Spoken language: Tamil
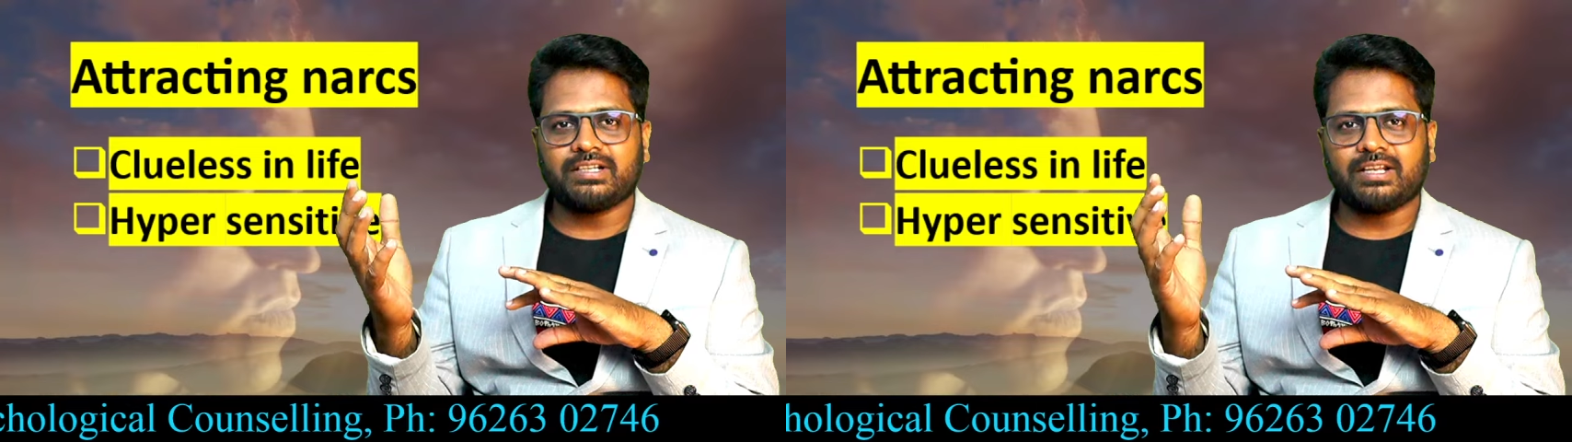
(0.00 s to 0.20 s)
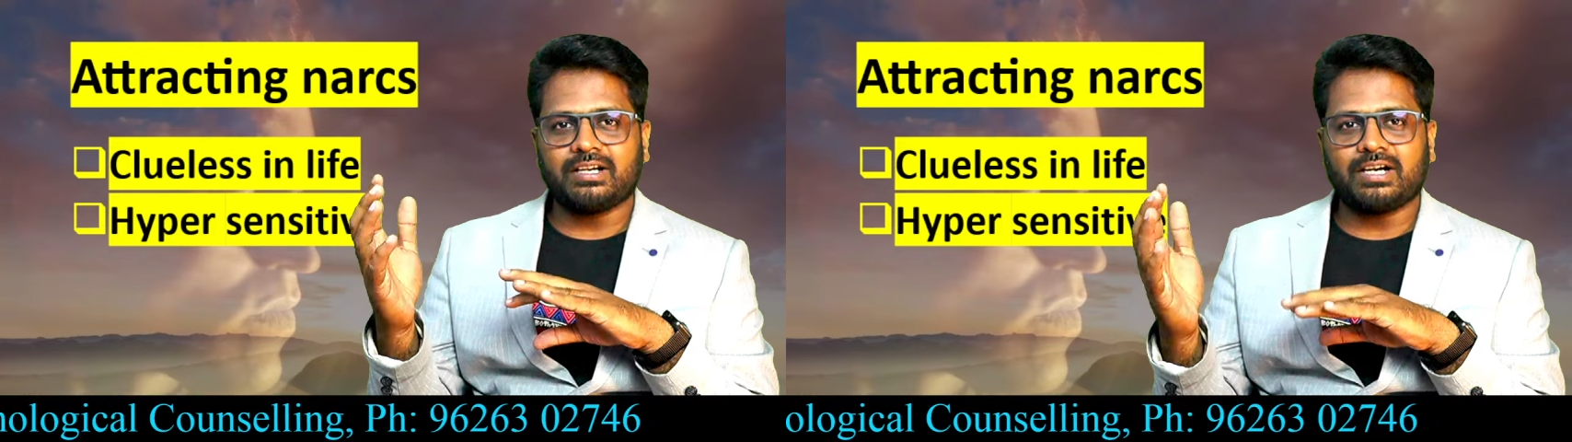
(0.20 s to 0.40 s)

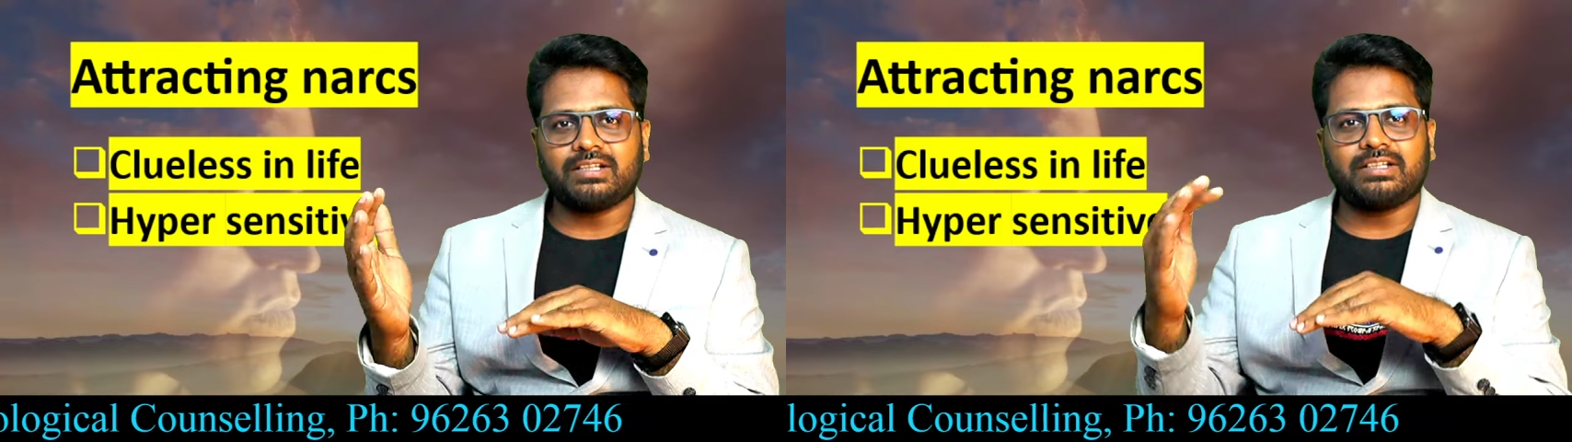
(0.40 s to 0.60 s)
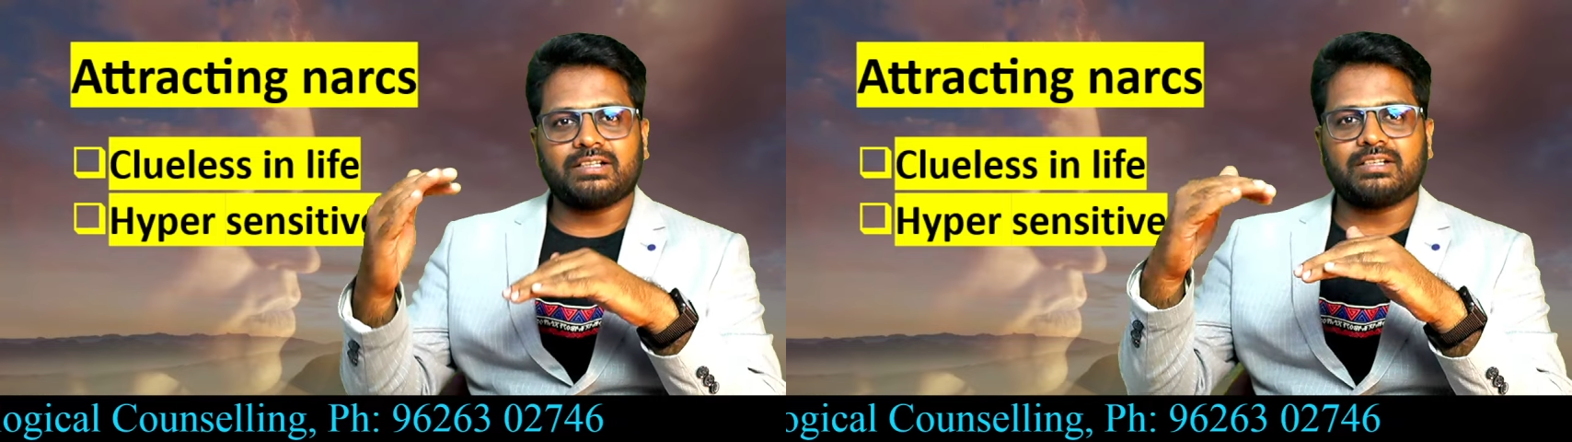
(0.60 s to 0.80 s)
இருக்கிறாங்க
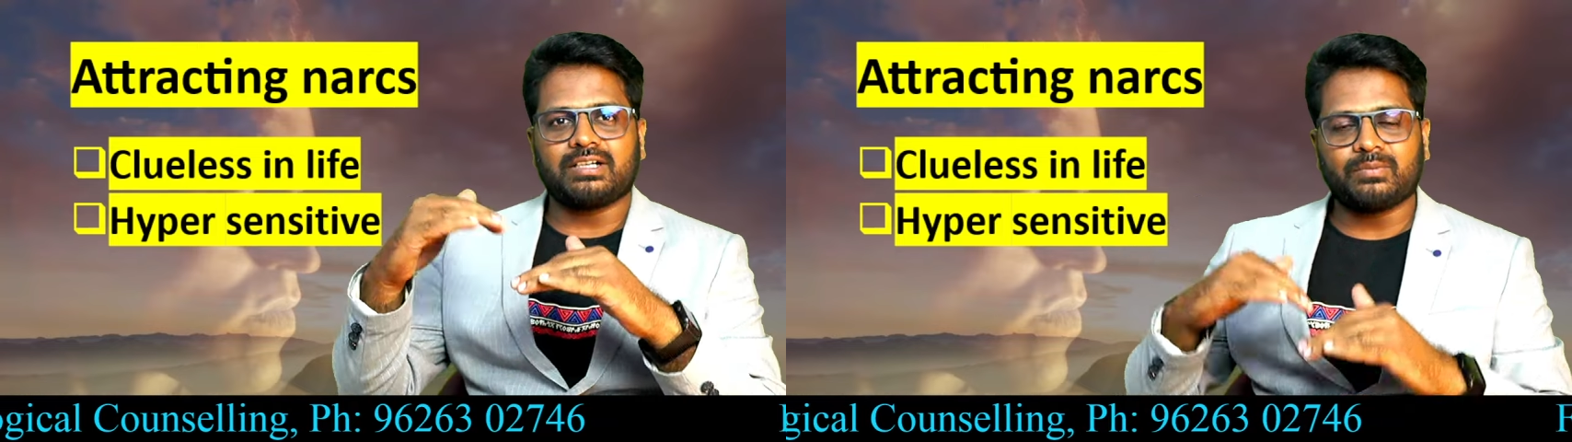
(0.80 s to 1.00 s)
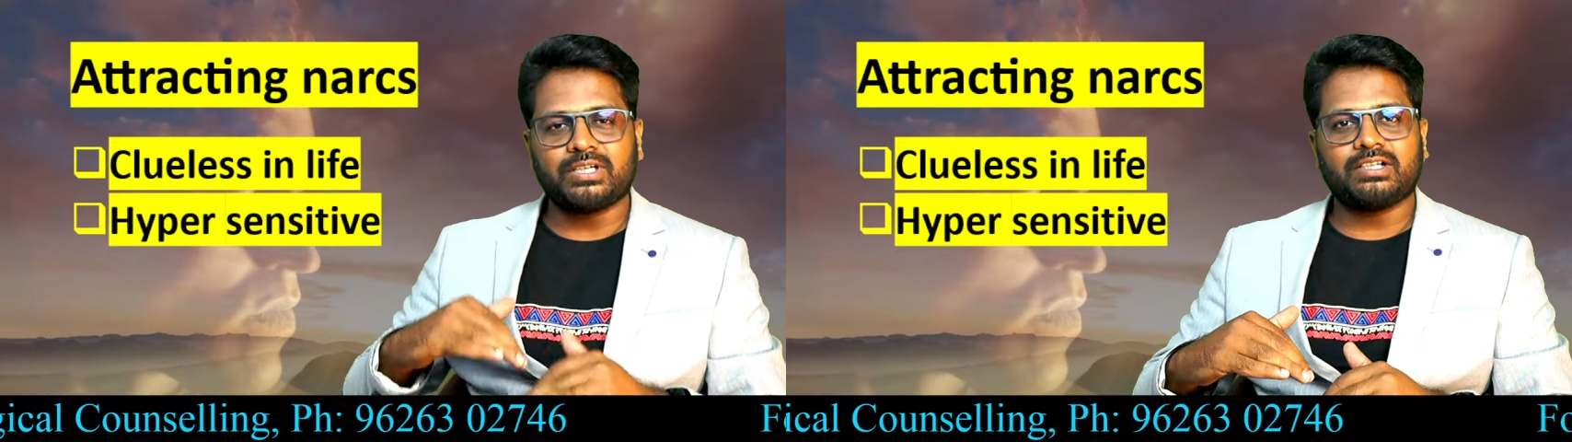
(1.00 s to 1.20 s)
அதே
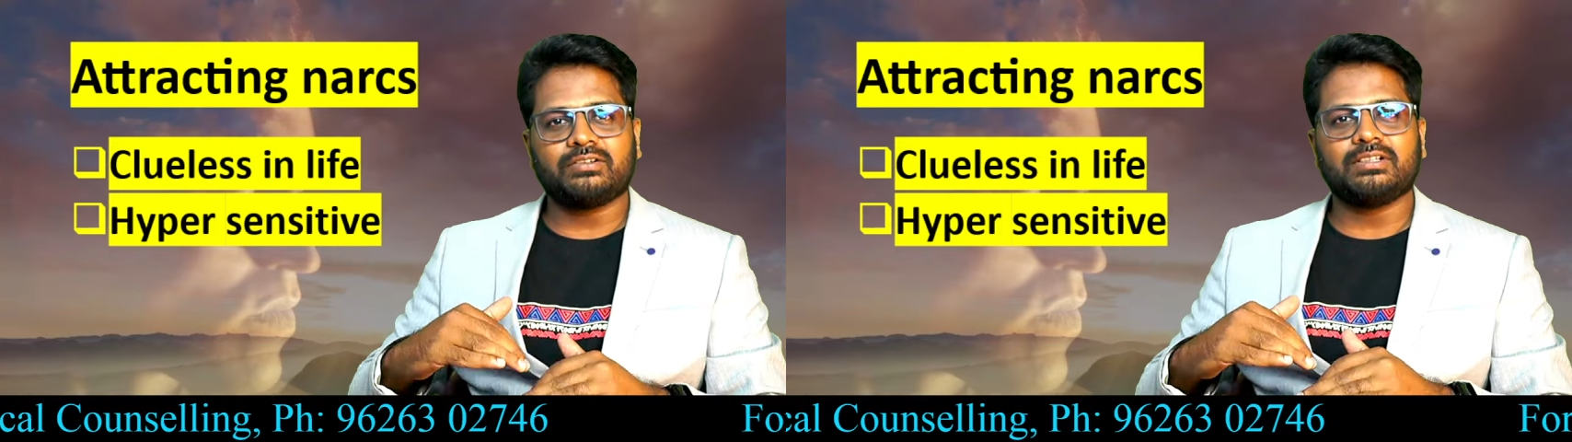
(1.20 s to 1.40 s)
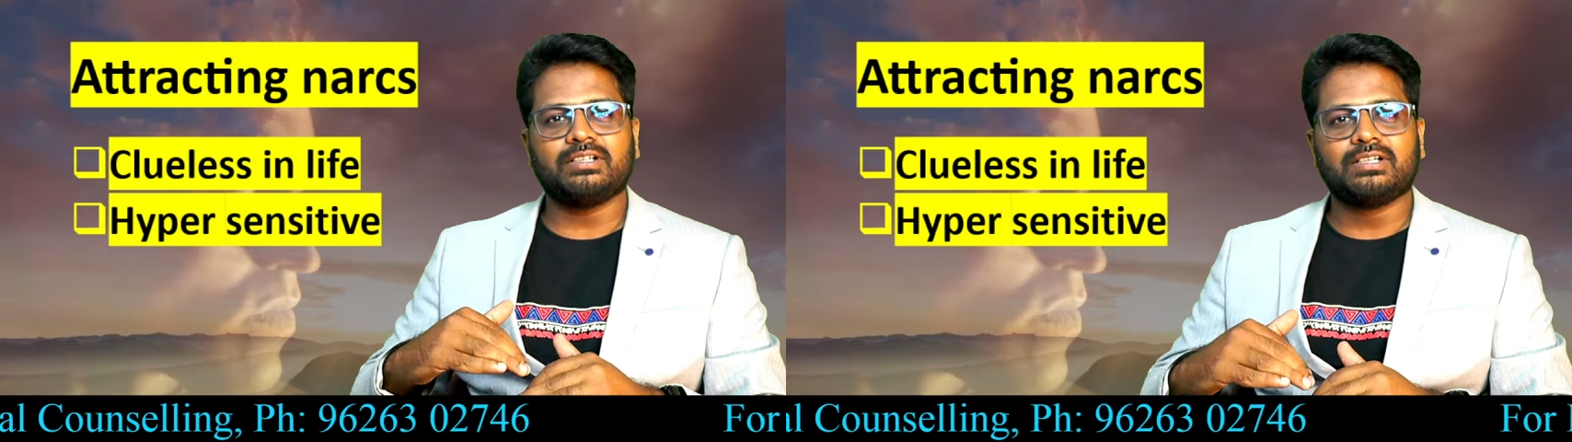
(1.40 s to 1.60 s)
நேரத்தில் நம்மக்கிட்ட
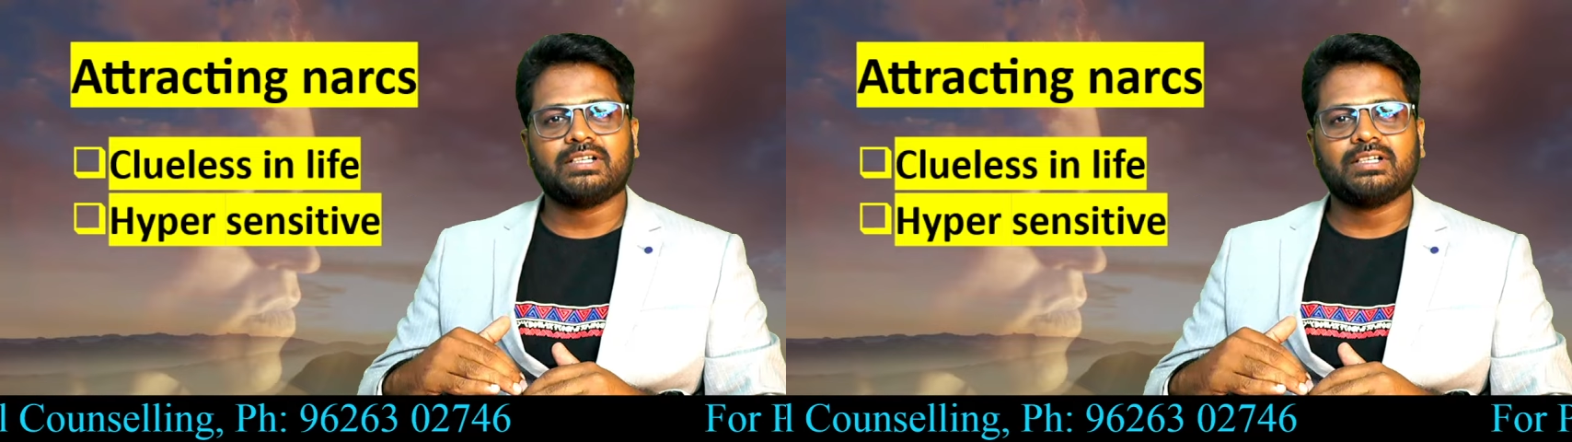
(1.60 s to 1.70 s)
வந்து